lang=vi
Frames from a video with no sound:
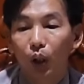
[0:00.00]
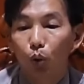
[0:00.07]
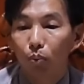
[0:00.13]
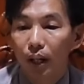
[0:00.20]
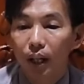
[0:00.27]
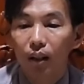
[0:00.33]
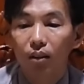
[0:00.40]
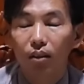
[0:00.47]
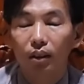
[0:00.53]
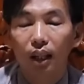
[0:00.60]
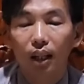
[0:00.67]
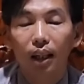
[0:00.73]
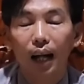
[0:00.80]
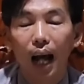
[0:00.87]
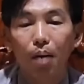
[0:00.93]
hiểu biết được
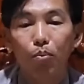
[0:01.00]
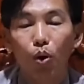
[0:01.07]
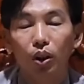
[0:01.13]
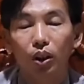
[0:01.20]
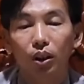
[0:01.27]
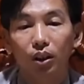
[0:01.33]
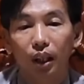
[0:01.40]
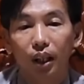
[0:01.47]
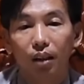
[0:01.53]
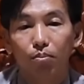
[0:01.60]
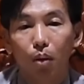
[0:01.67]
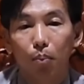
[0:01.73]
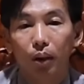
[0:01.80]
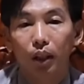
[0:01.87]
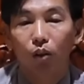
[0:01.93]
tất cả mọi sự
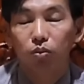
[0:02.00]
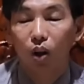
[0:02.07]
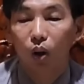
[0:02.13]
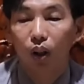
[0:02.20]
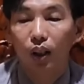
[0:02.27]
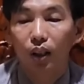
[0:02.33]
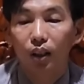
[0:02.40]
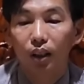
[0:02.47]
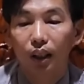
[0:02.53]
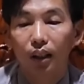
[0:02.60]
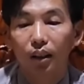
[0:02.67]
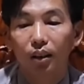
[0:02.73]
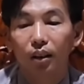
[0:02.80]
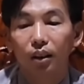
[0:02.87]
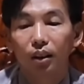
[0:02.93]
việc mà mình không nói
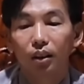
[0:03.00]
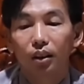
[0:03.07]
thì